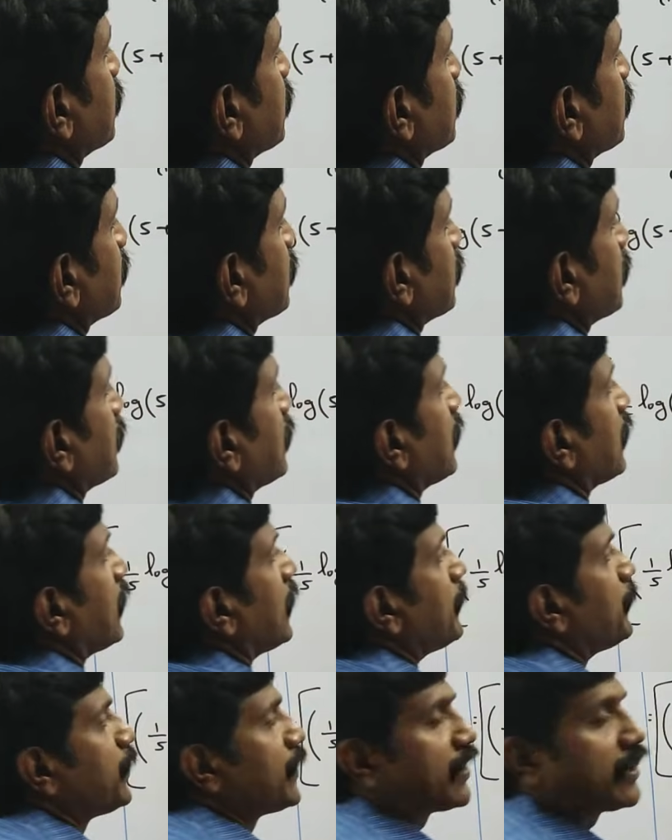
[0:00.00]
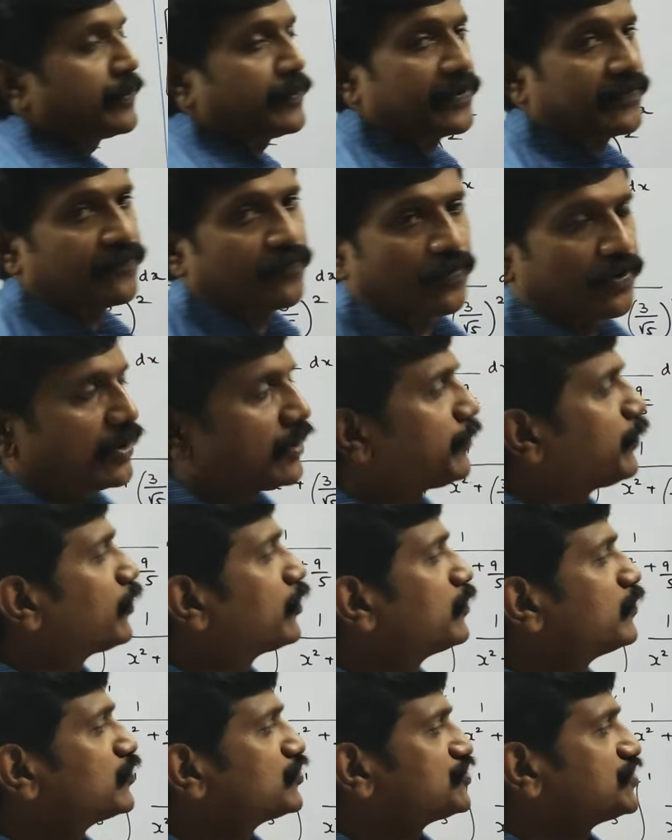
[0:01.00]
த்ரீ அப்பர் லிமிட் ஃபுல்லாக
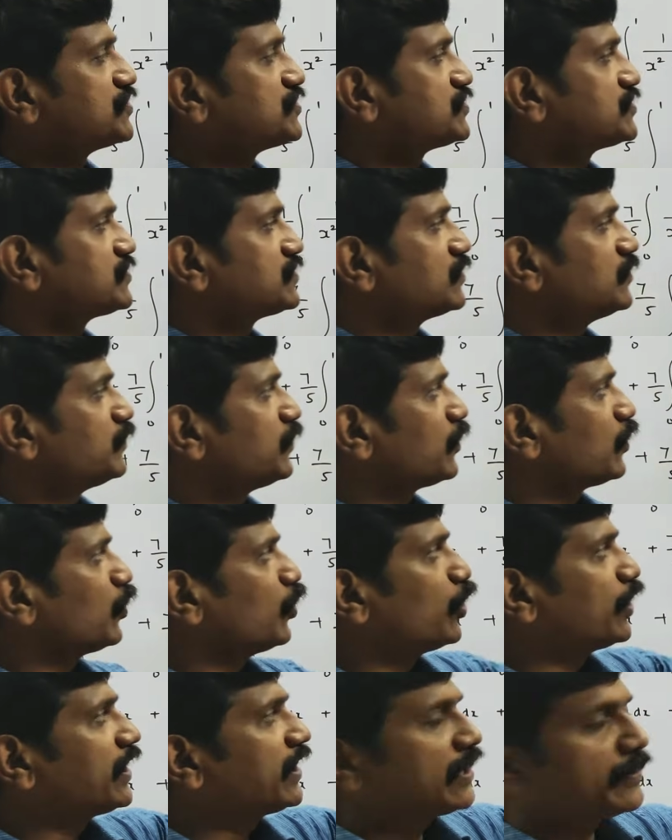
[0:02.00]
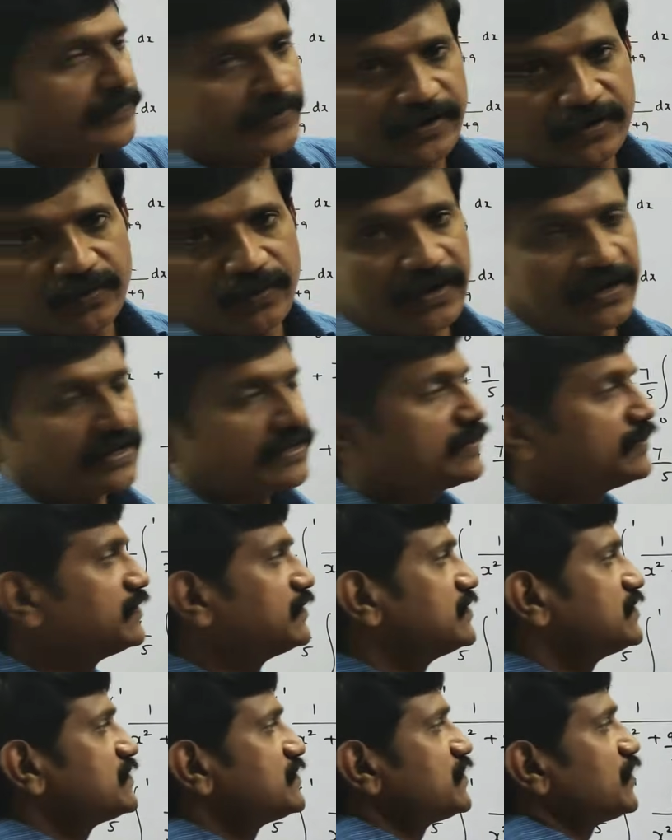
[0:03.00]
போட்டு முடிச்சாச்சு இப்போ லோயர் லிமிட்டுக்கு வாங்க
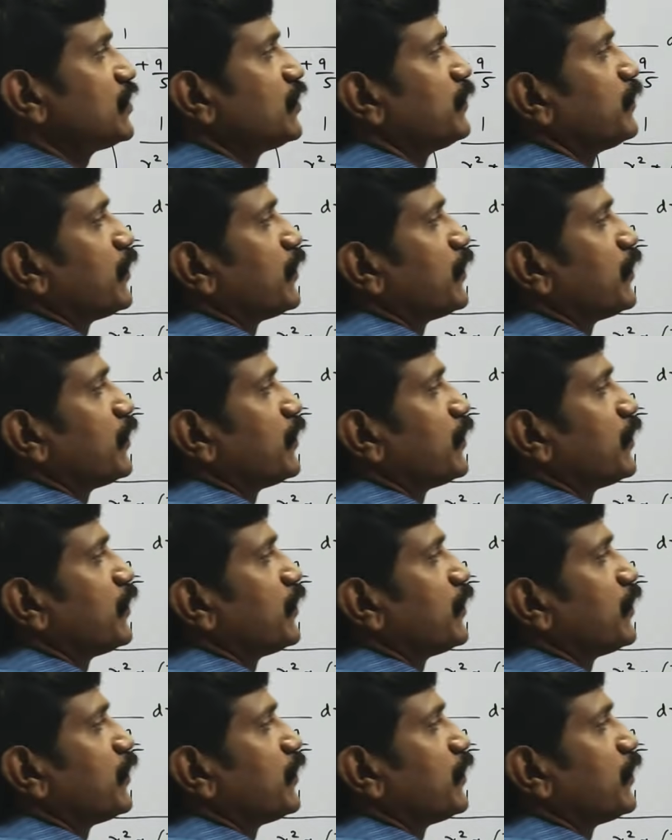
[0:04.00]
ஜீரோ